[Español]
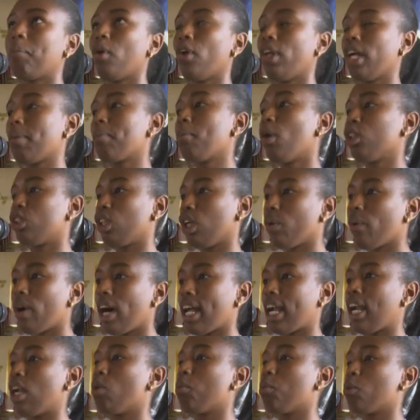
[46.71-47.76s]
poder
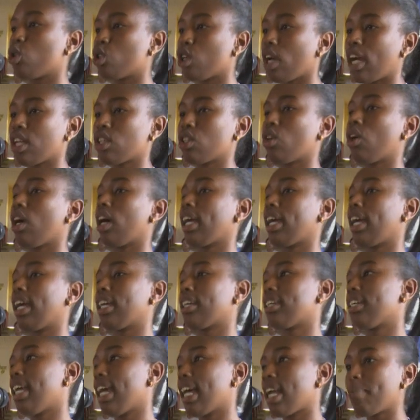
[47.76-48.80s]
motivar a los muchachos a que
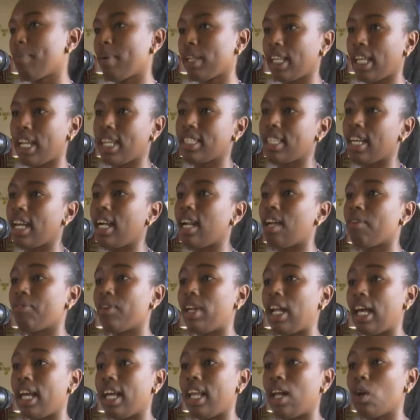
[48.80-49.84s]
quieran pertenecer a la
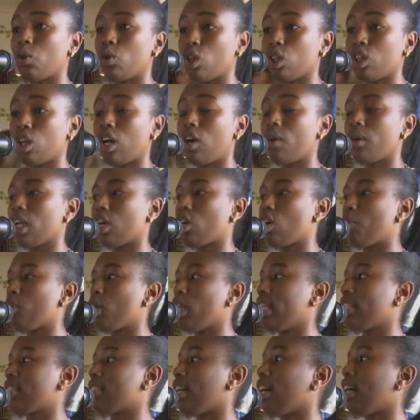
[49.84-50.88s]
fila de la Unión de Jóvenes
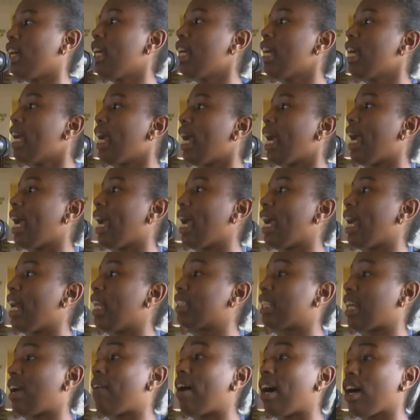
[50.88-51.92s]
Comunistas, eh, el
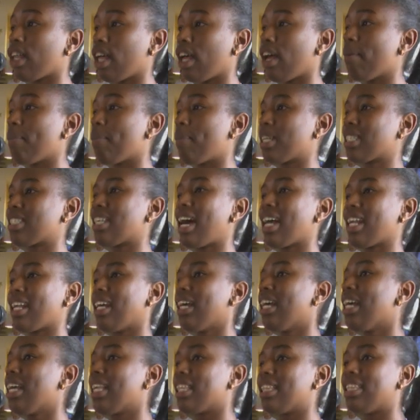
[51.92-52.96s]
trabajo debe empezar
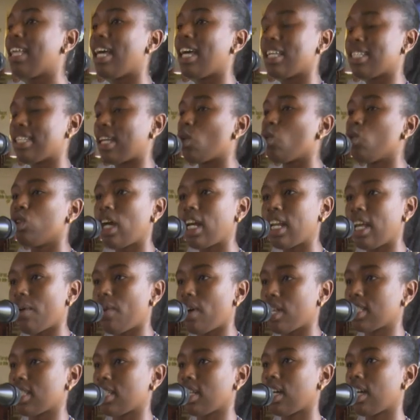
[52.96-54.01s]
desde secundaria
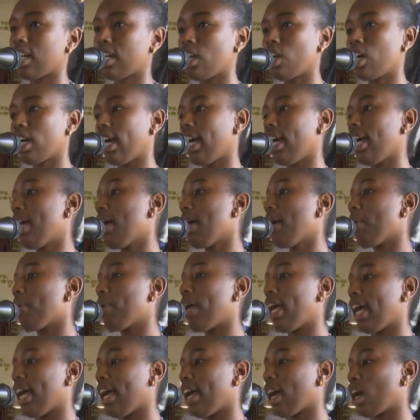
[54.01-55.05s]
básica. Creo que
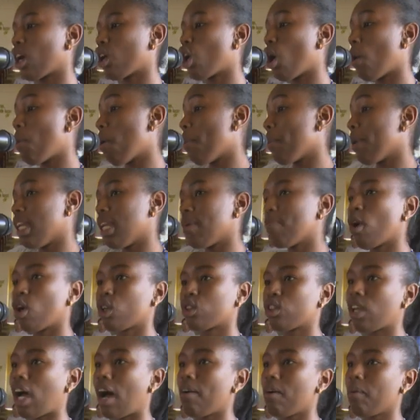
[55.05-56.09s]
eh, como mínimo
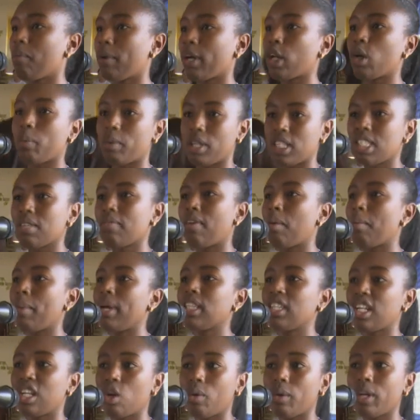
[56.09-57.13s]
octavo, pero
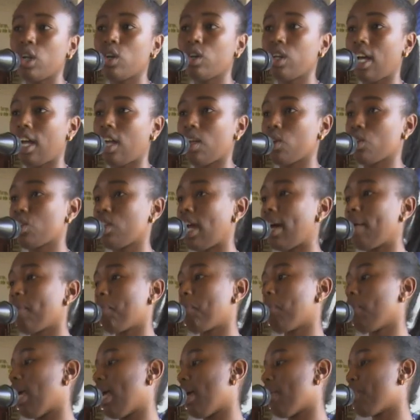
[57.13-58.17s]
principalmente noveno grado. Ya
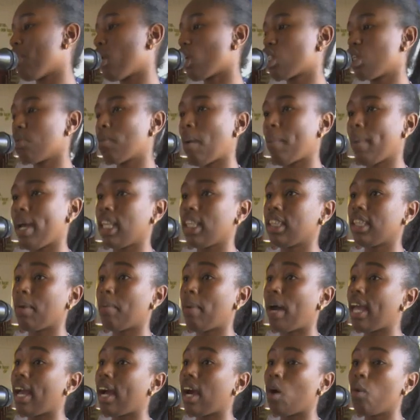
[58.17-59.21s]
eh, próximamente
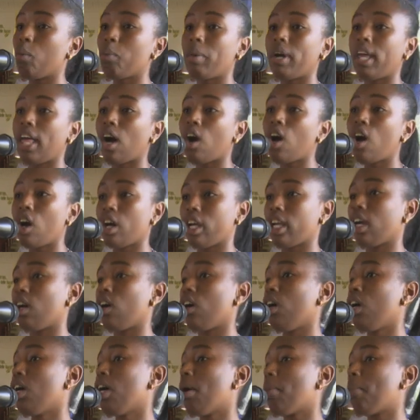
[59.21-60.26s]
vayan a un
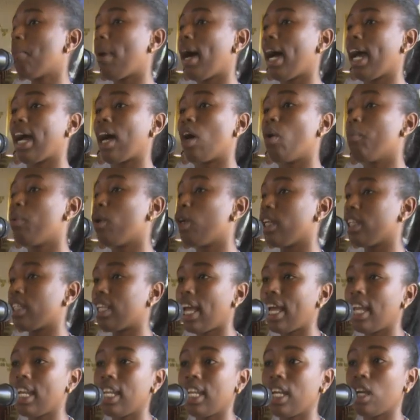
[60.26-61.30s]
pedagógico, vayan a un
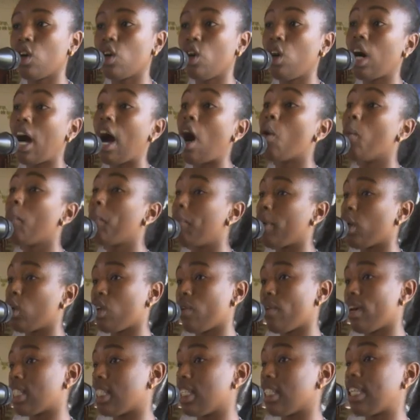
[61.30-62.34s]
politécnico, a un
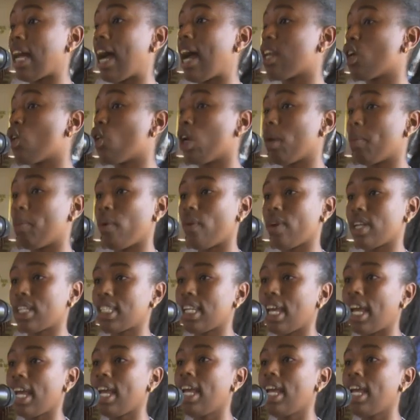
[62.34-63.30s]
preuniversitario, un IPBC.